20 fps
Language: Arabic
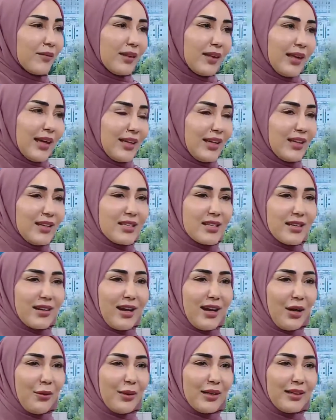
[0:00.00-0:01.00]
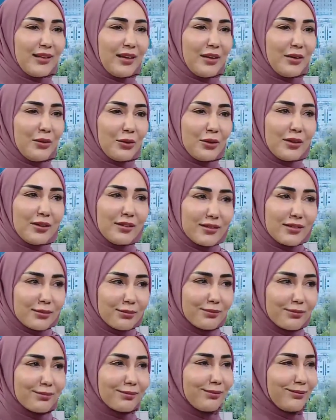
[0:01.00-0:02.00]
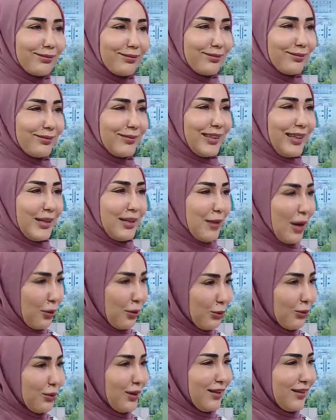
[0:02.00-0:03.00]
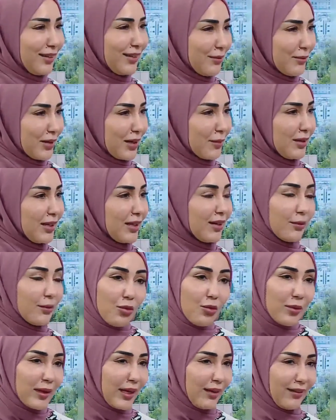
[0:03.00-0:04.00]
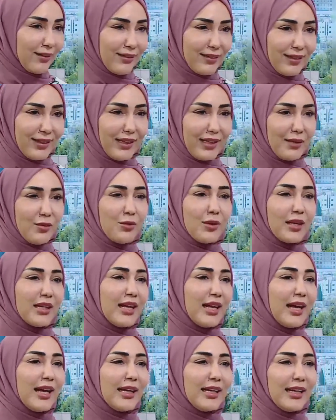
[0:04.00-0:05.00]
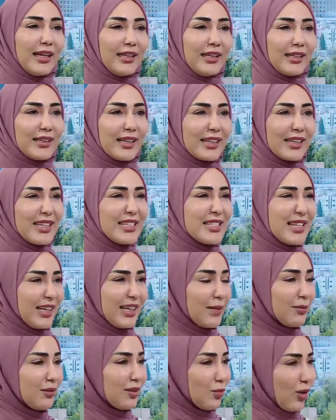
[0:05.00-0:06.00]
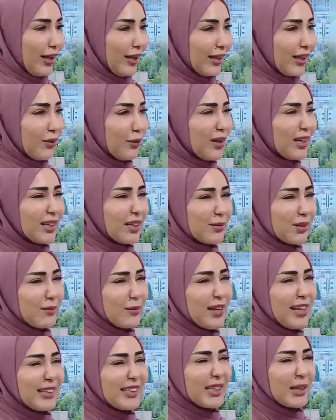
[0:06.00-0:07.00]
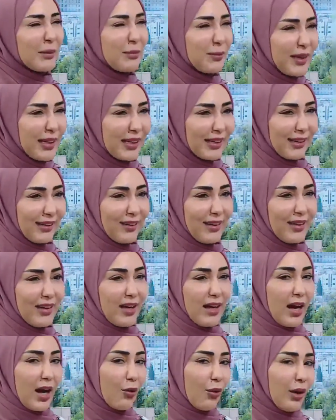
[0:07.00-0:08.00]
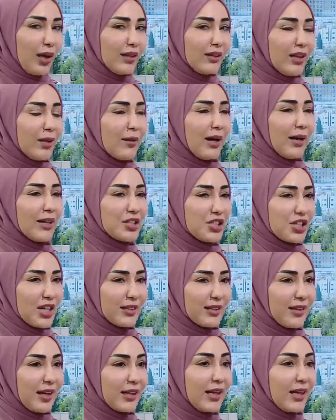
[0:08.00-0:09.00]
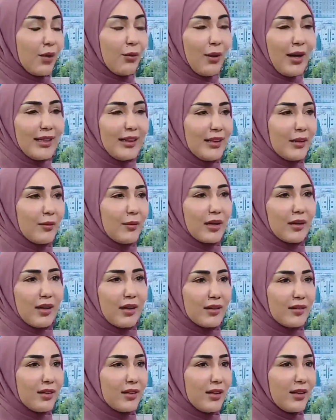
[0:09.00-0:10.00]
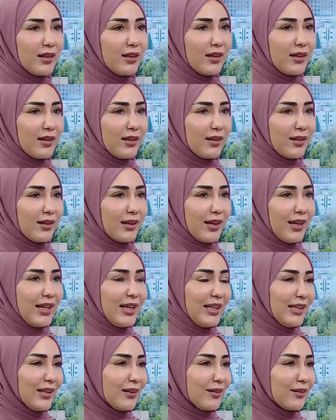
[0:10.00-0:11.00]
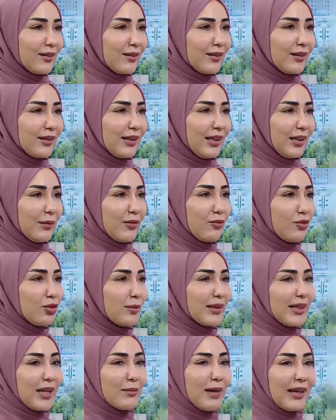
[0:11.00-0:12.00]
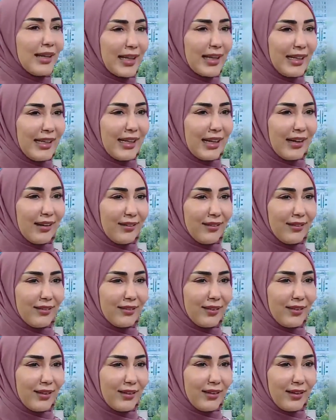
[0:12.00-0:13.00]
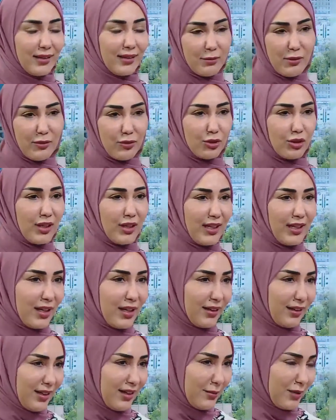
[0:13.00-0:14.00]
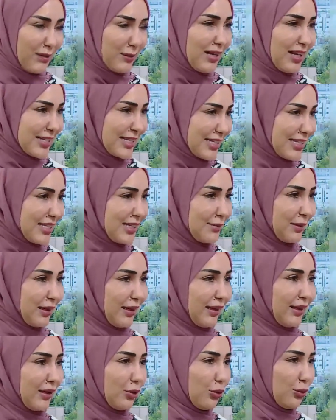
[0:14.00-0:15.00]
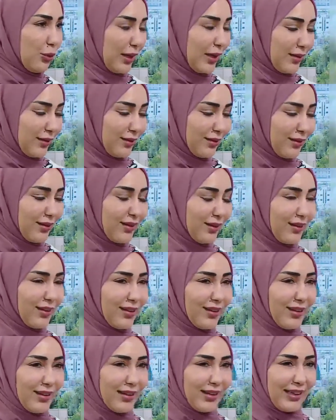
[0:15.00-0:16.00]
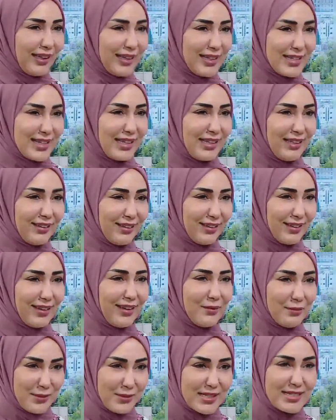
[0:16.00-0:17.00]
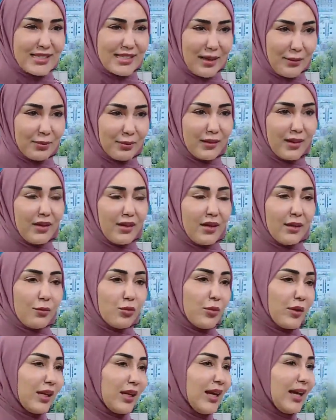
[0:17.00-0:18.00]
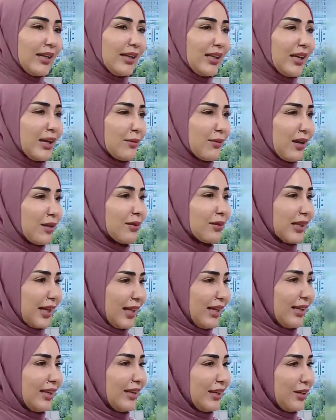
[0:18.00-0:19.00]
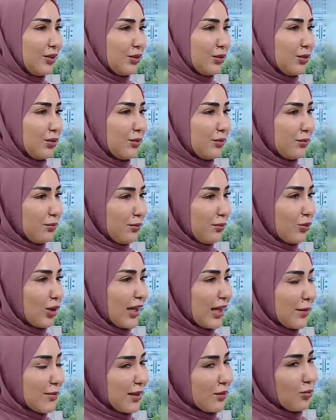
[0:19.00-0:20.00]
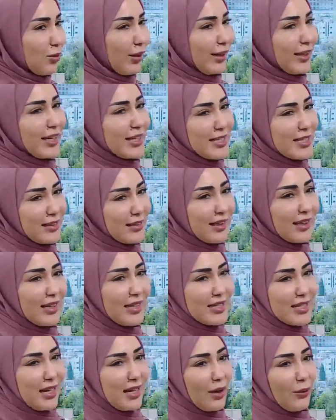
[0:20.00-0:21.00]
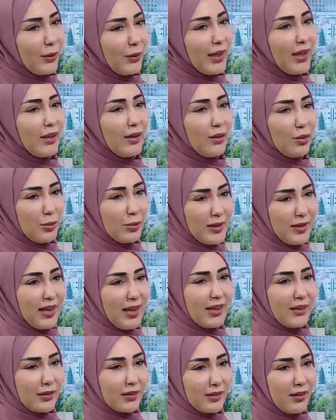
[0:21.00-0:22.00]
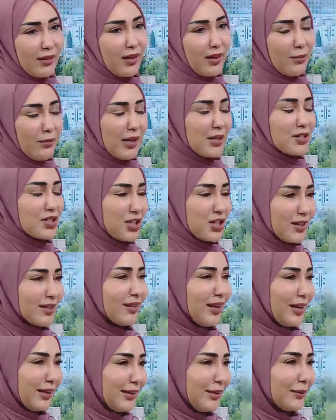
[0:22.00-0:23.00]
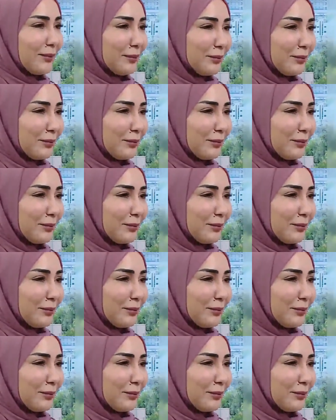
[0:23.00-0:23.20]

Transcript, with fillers: يعني انا صراحه وقتها انه قلت يعني معقول المرميه ممكن يعني ممكن هاي احنا تركيزنا على نبته معينه واخذها بكميات كبيره مم. او خلطها مع اشياء ثانيه او حتى مرات احنا يعني المفروض مثلا ما نغليها آه، المفروض ان احنا بنعملها ستيبنج اللي هو يعني زي يعني. بالضبط ممكن هذه كمان بتخلي انه مركبات معينه يزيد تركيزها او يقل وبالتالي تتضارب مع اشياء ثانيه